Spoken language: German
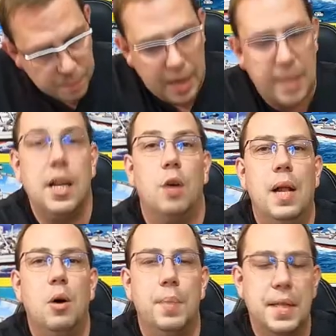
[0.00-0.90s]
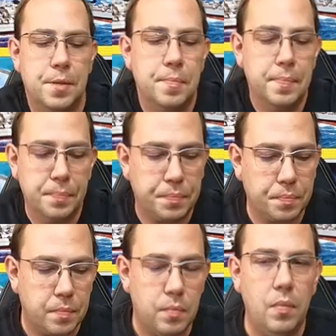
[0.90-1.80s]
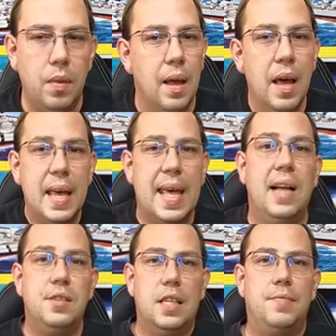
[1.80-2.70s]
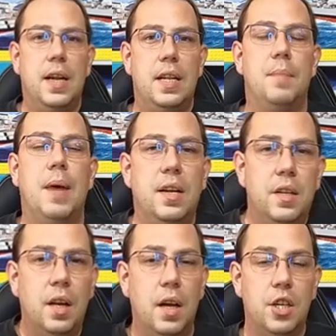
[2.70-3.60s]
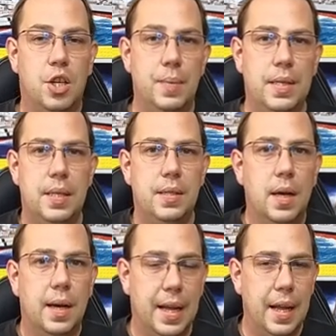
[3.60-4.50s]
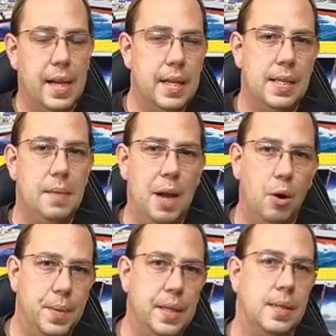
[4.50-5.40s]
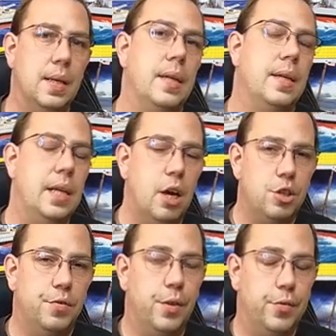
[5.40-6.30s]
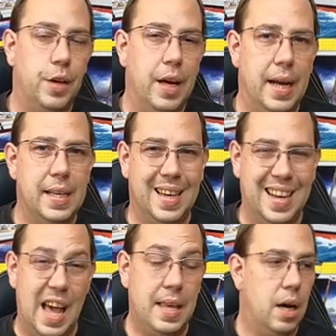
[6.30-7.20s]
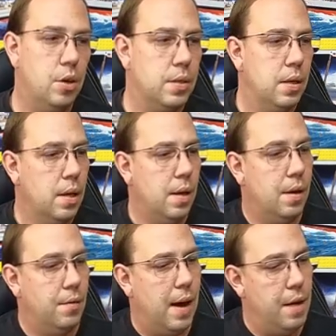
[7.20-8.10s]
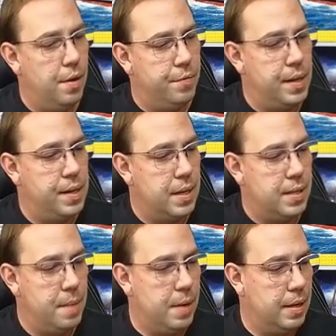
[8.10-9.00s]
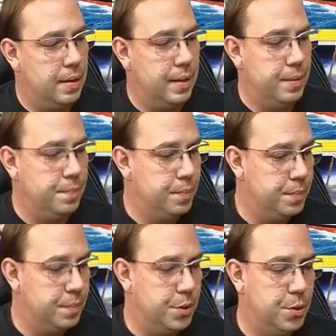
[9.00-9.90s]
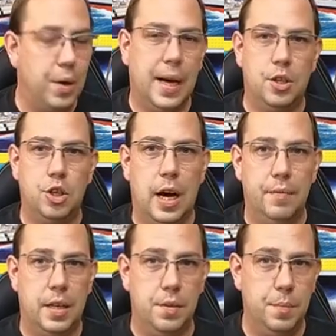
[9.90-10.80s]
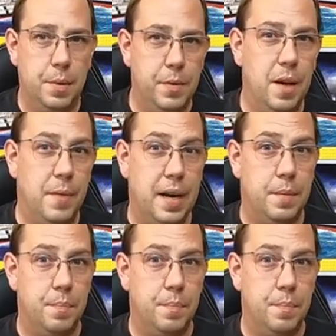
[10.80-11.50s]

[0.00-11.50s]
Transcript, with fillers: da sind auch blaue Pins. Ja, also das werdet ihr meinen GPCs generell nicht sehen, blaue Pins. Die tausche ich von vornherein hier gleich aus, weil wir finden das Thema ähm, so rattenscharf, also mit mir meine ich